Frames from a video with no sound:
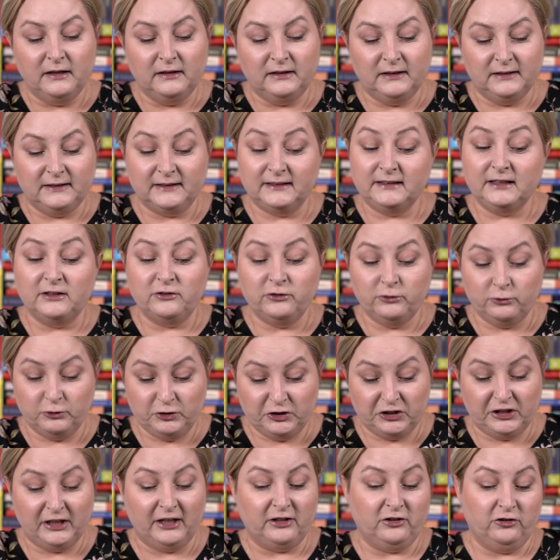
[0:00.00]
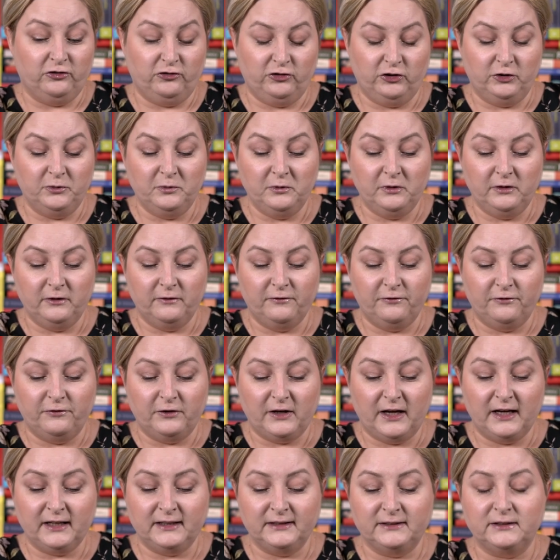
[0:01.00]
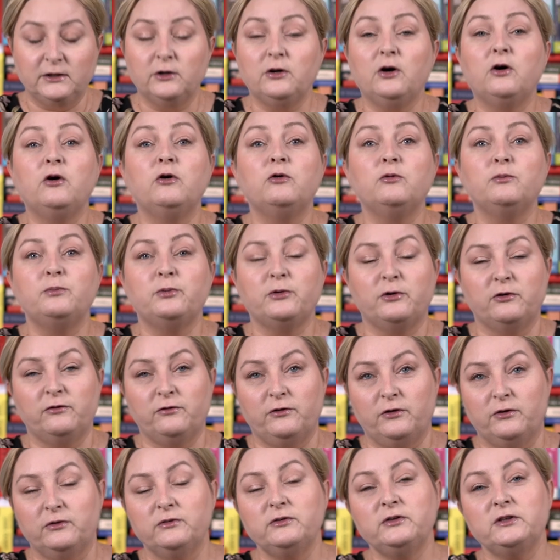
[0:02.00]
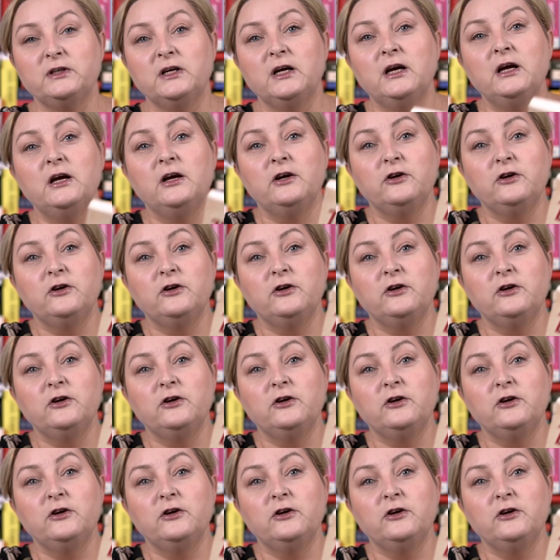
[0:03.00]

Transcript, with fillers: Jest sędzią śledczym w Aix-en-Provence,